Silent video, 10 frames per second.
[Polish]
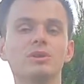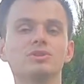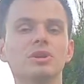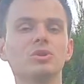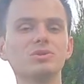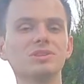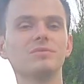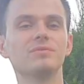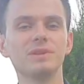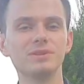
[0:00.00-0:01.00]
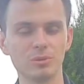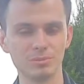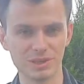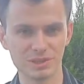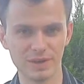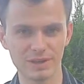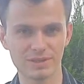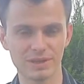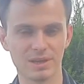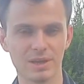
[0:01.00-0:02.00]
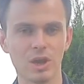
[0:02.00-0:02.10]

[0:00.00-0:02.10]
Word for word: Czyli ludzie widzą te świece.